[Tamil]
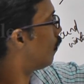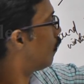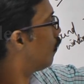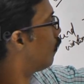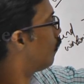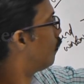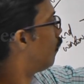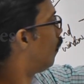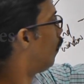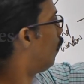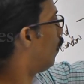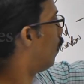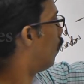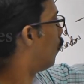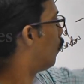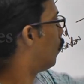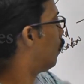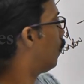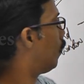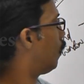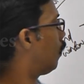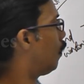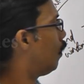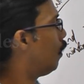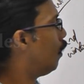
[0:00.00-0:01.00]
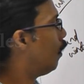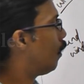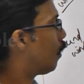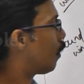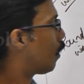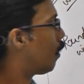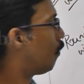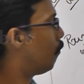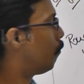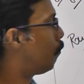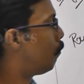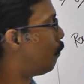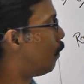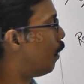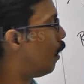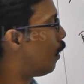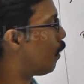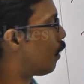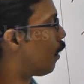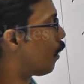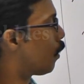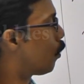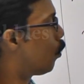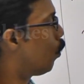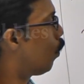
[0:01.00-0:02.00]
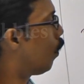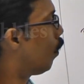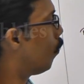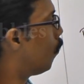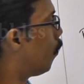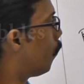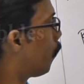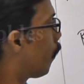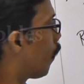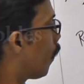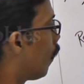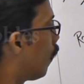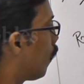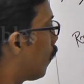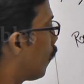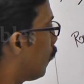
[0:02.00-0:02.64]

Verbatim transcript: அந்த சிலியா வந்து டிம் டெக்டோரல் மெம்பரனை